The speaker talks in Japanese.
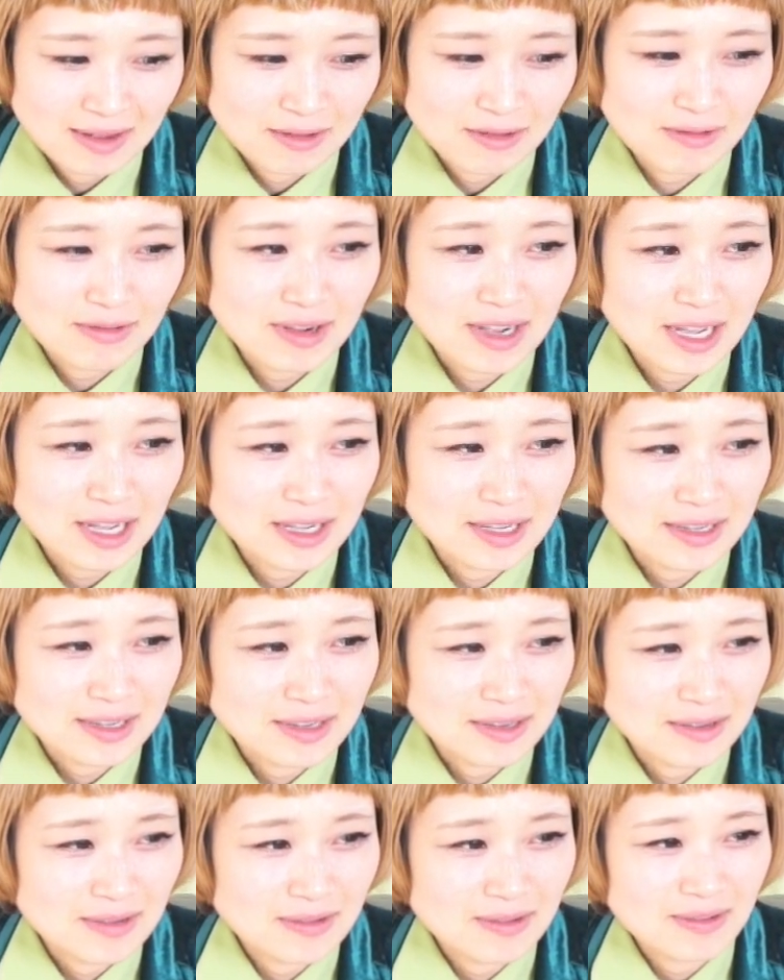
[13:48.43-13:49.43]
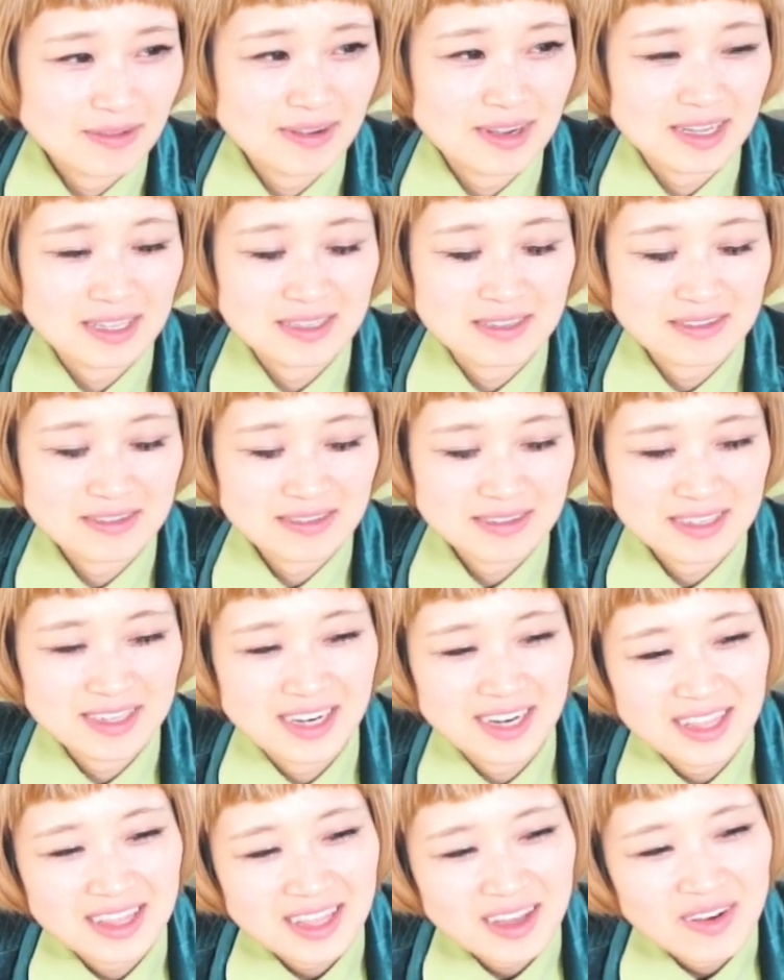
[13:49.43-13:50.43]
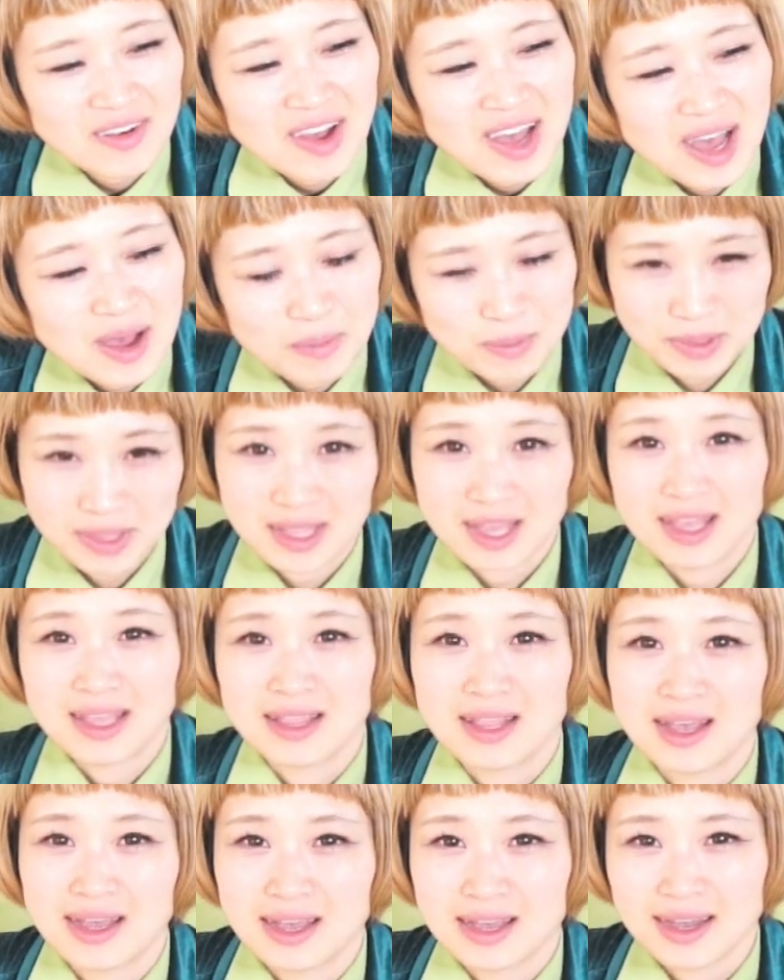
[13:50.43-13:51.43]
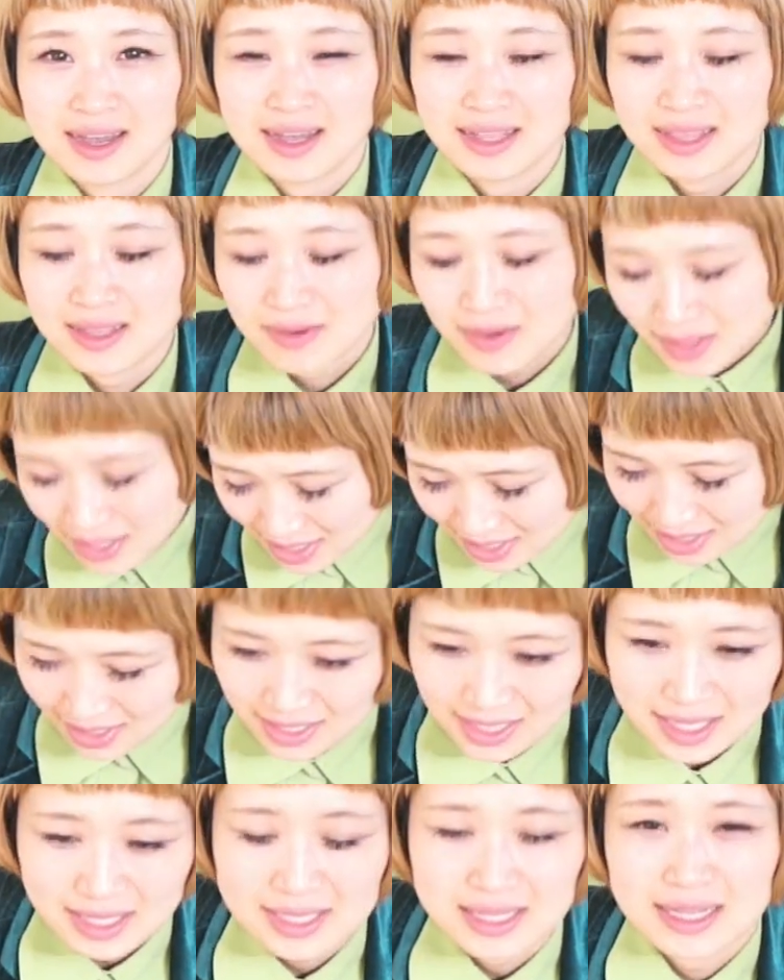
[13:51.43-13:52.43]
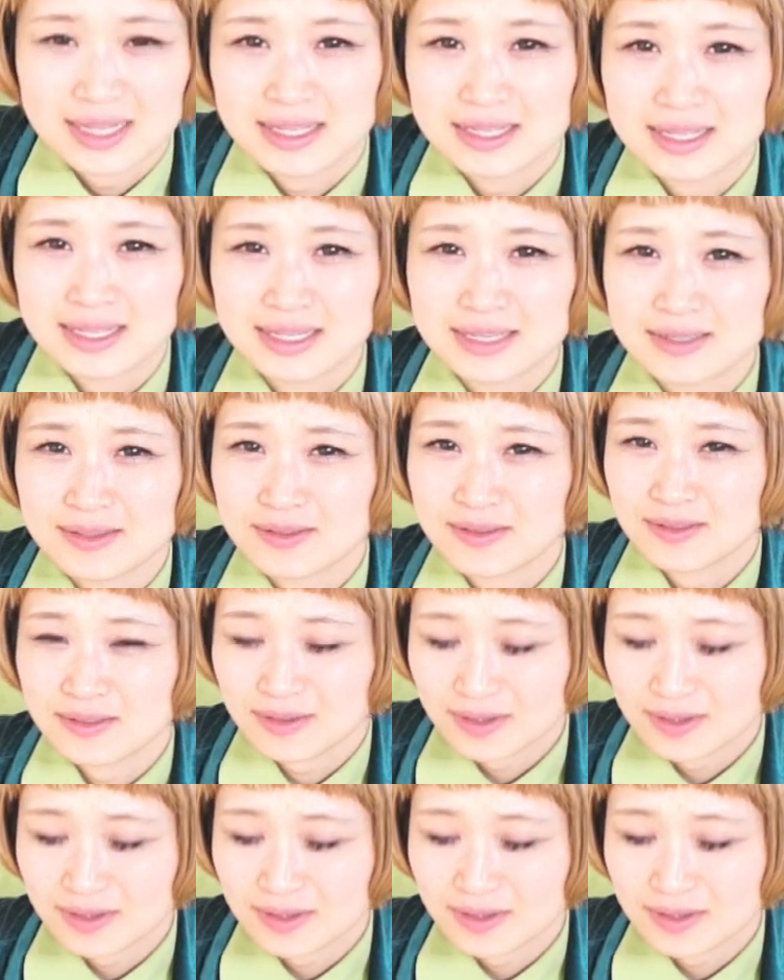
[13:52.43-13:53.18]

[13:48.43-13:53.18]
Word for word: 今回今回スルーされたわみたいな方はですね是非是非その